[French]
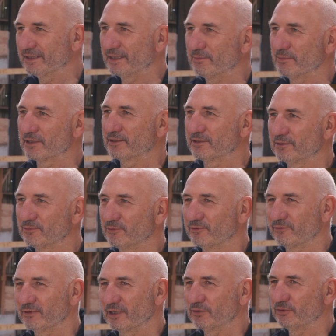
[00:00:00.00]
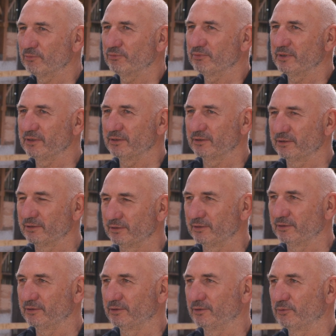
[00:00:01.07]
Et maintenant, me voilà depuis 8
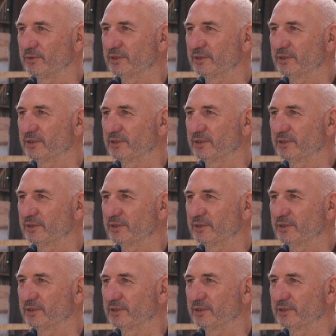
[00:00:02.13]
euh,